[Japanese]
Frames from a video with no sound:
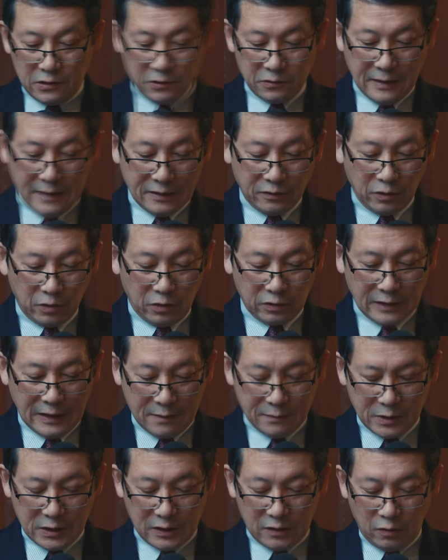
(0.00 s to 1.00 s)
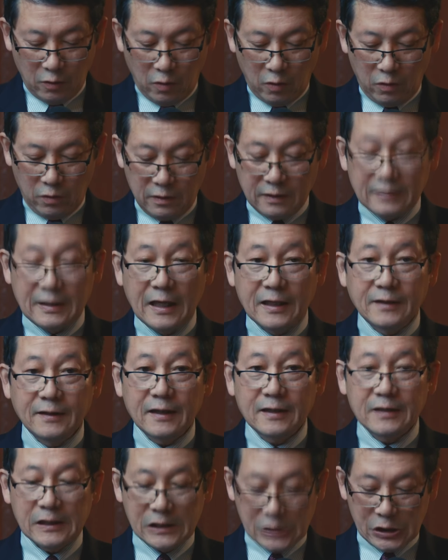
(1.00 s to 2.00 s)
ユダの民の霊
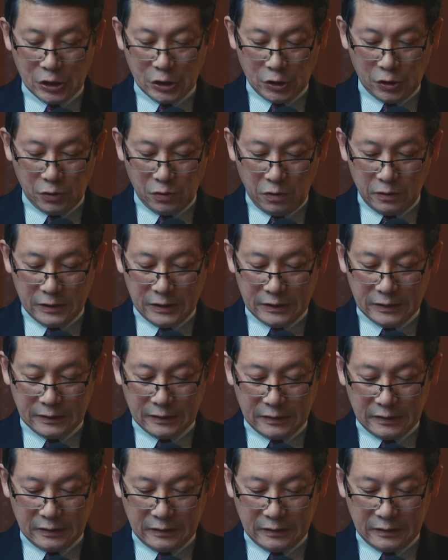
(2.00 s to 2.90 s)
的必要に